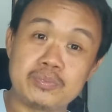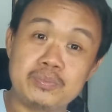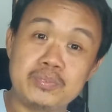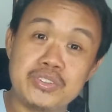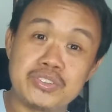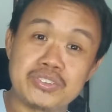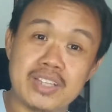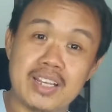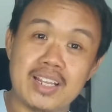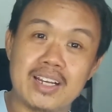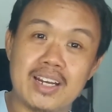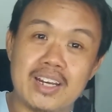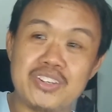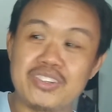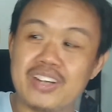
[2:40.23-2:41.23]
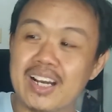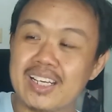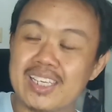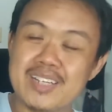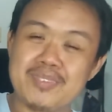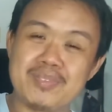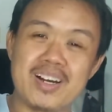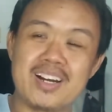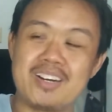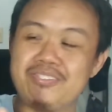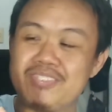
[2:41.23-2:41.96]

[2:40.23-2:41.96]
view talaga yung aking mga